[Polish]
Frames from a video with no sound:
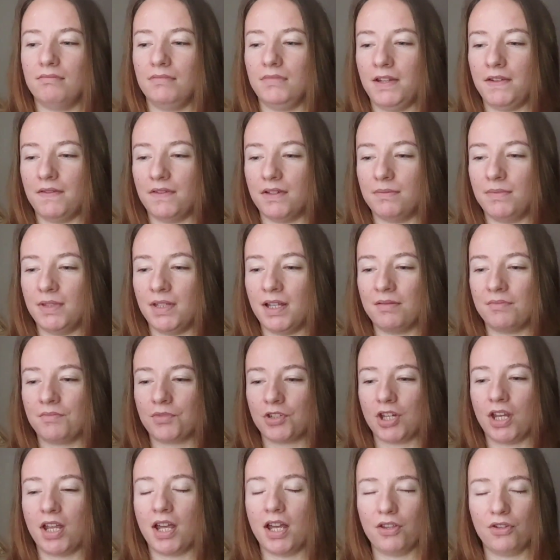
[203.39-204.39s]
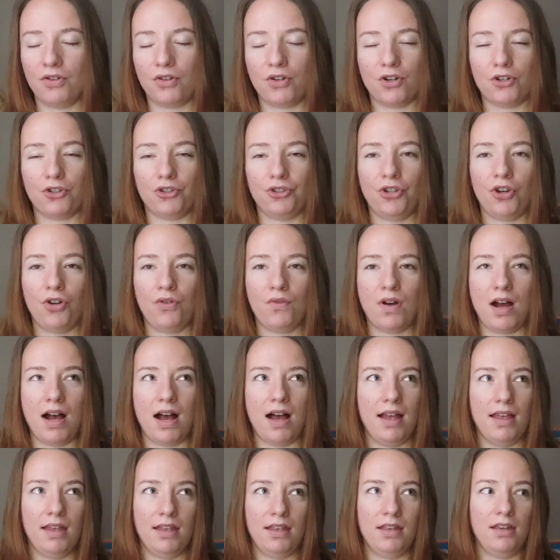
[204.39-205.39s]
nie wiem, na mszę do
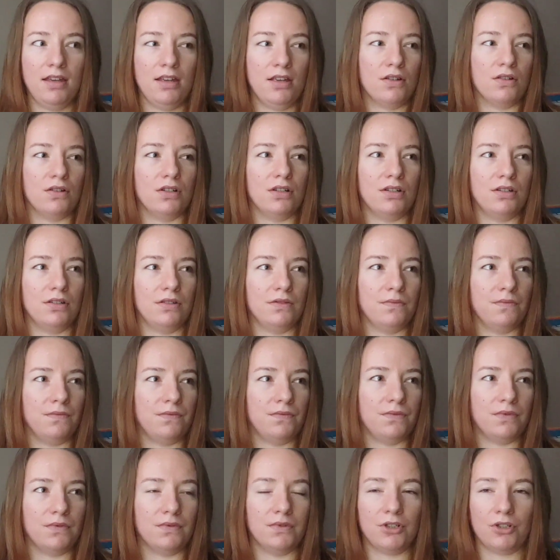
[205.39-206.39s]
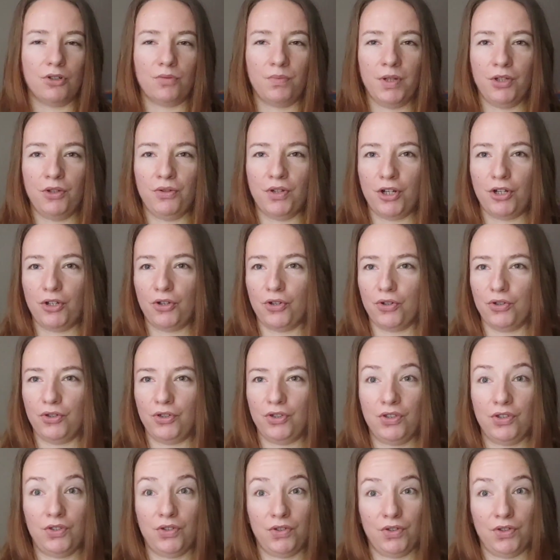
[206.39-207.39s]
kościoła, e, w robieniu
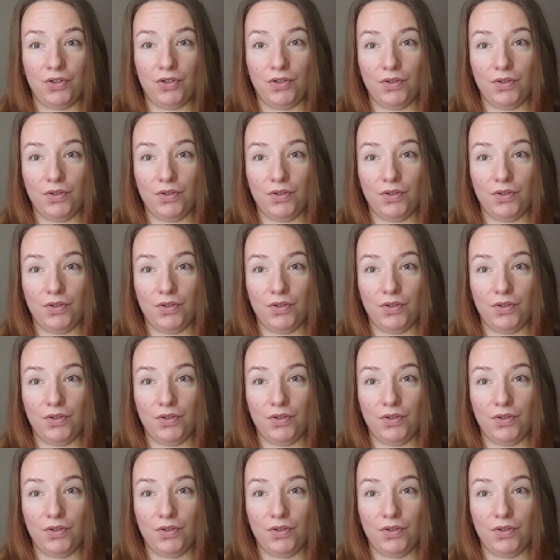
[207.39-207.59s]
jakiegoś